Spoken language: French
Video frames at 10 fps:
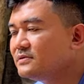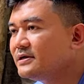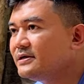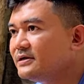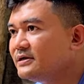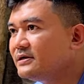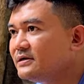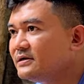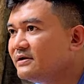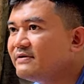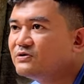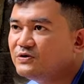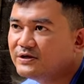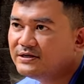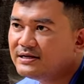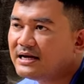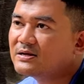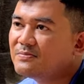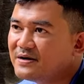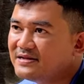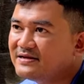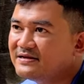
euh, évacuées à la campagne.